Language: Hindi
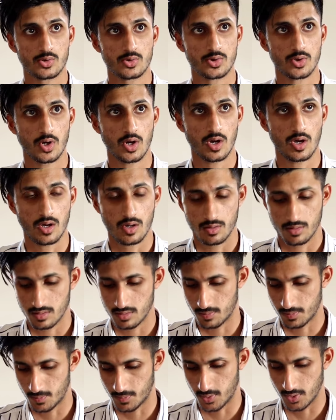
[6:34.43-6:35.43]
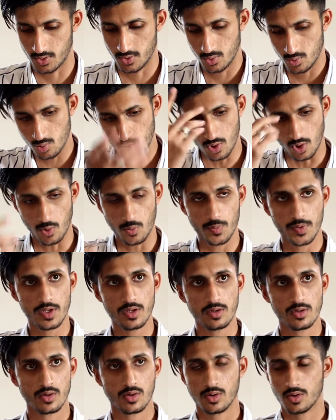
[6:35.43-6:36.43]
अच्छा फिर न्यू कहूँ
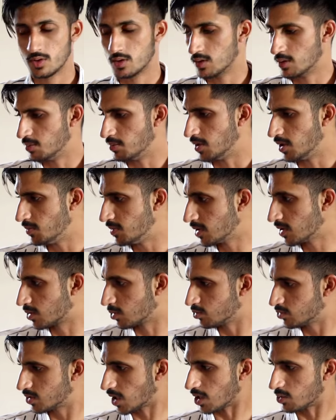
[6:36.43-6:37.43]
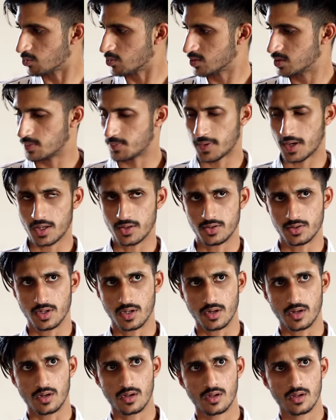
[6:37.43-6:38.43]
भी मैं भी कहूँ चाह कौन सी पिला दी
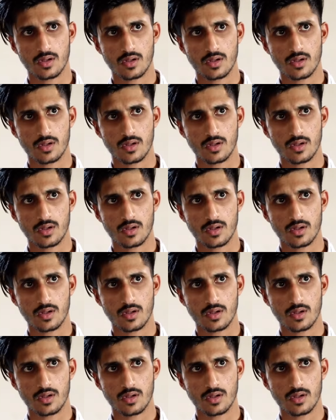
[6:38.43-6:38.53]
था ना